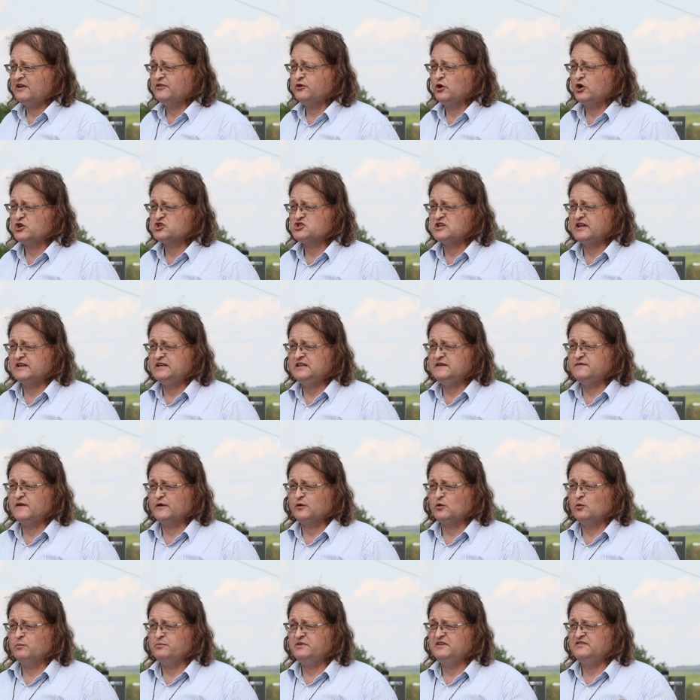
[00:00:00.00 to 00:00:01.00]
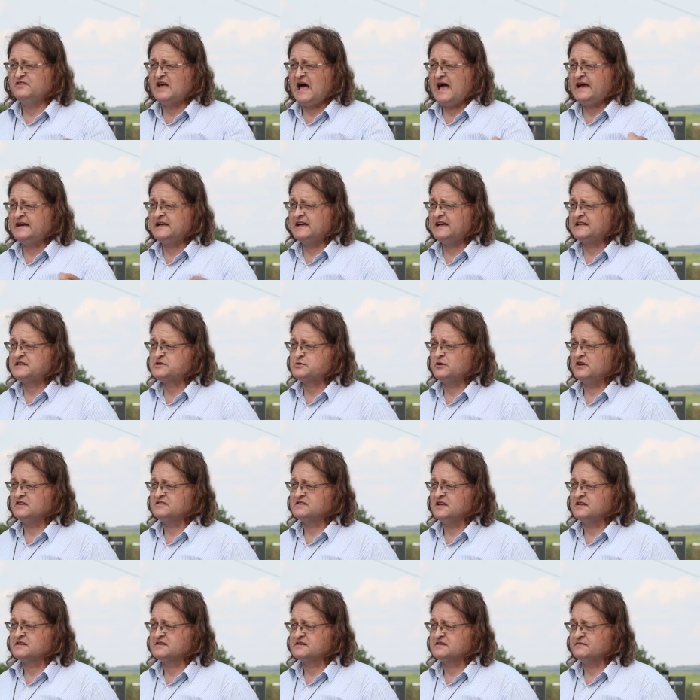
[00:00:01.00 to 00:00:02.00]
nach Deutschland liefert, um diese Einheit zu
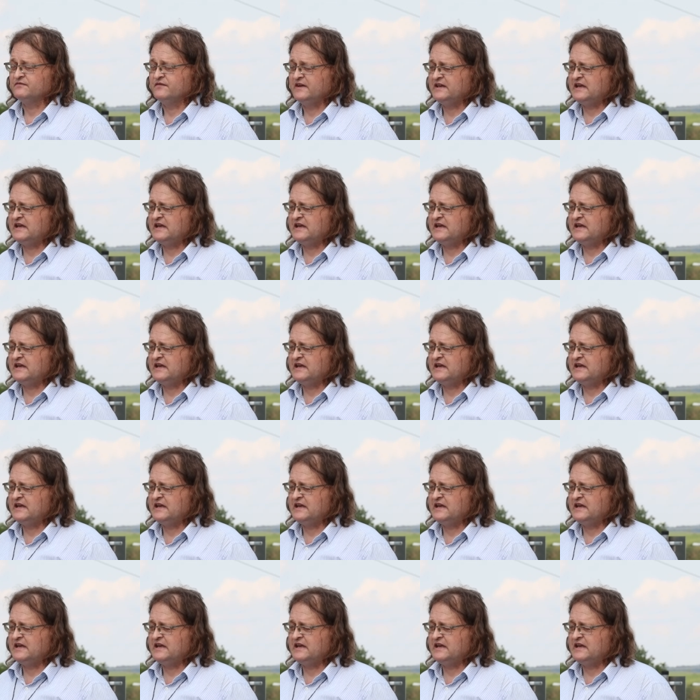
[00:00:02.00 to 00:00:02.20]
ersetzen.